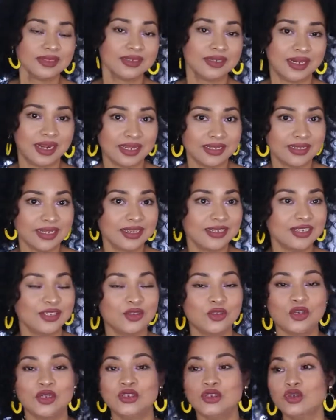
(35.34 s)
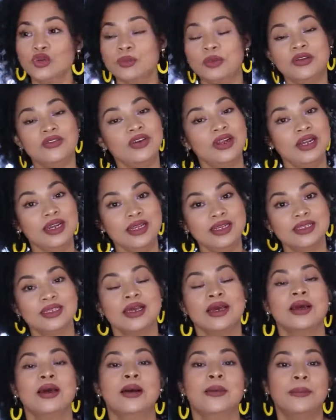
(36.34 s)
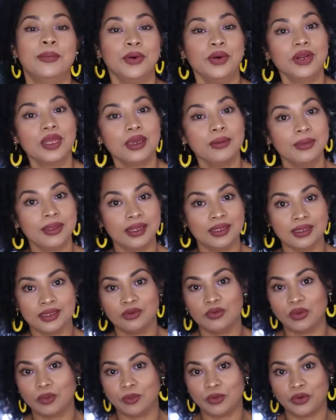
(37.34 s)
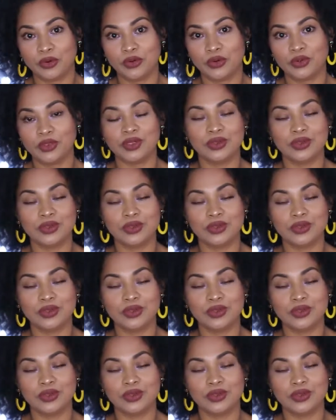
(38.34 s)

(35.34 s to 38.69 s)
Gracias, estoy súper feliz porque me das de tu apoyo,